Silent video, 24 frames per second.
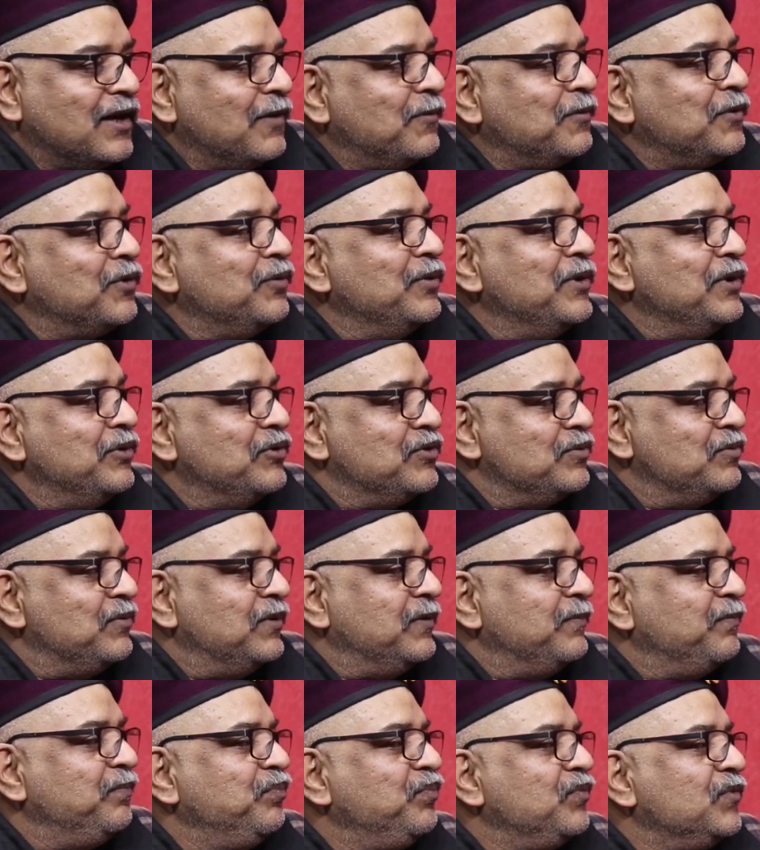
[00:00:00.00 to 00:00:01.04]
करप्ट हुए उसमें
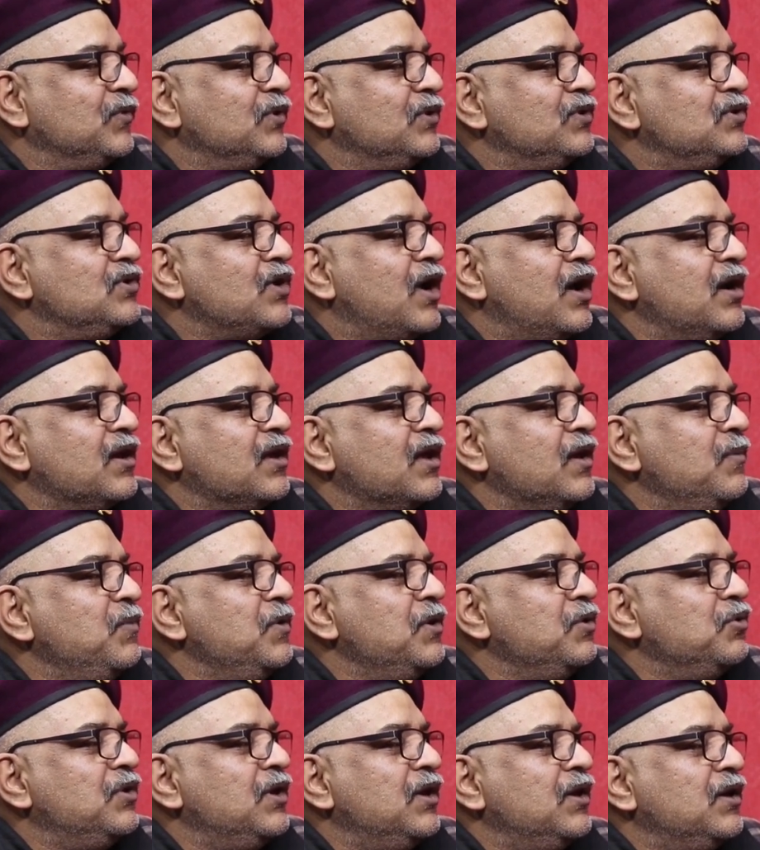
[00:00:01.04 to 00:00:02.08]
हाँ, तो चार के
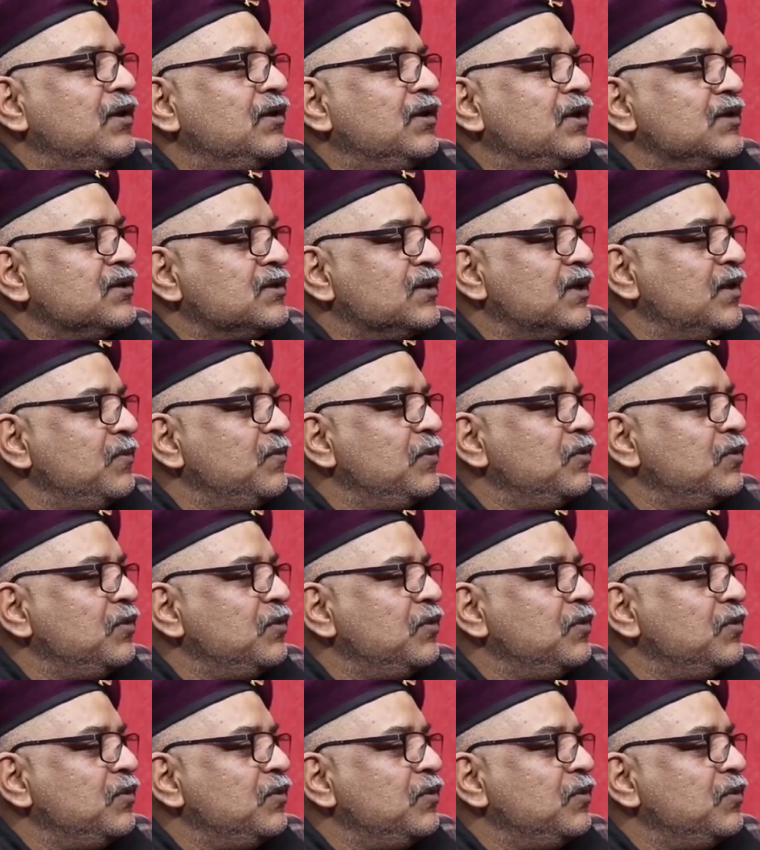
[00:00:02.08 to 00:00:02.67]
भी उधर दस के